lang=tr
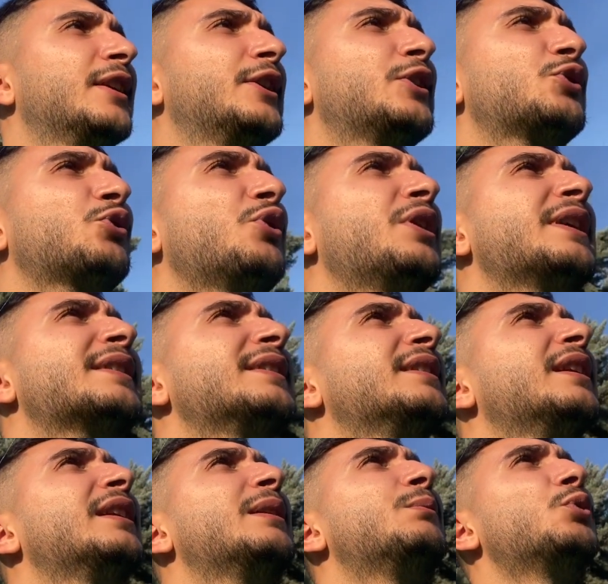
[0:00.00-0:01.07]

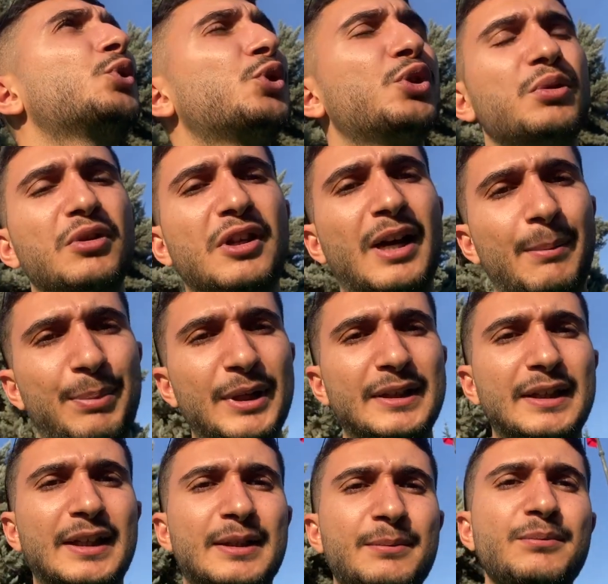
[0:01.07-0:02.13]
Sonrasında da bugünü
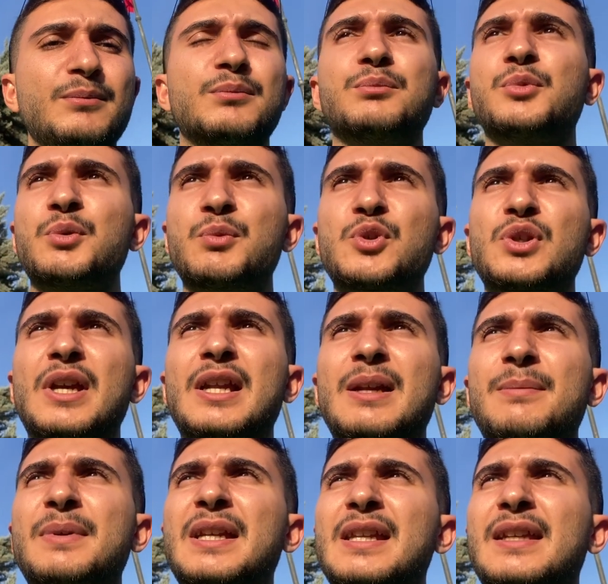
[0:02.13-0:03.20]
kapatalım bu
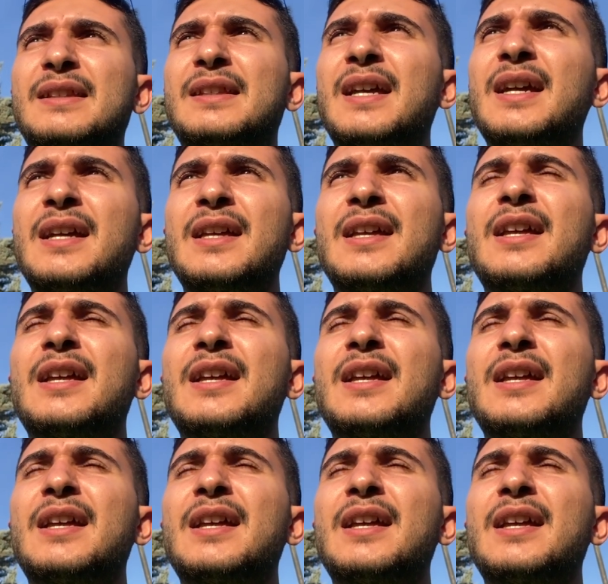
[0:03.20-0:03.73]
müzeyle birlikte.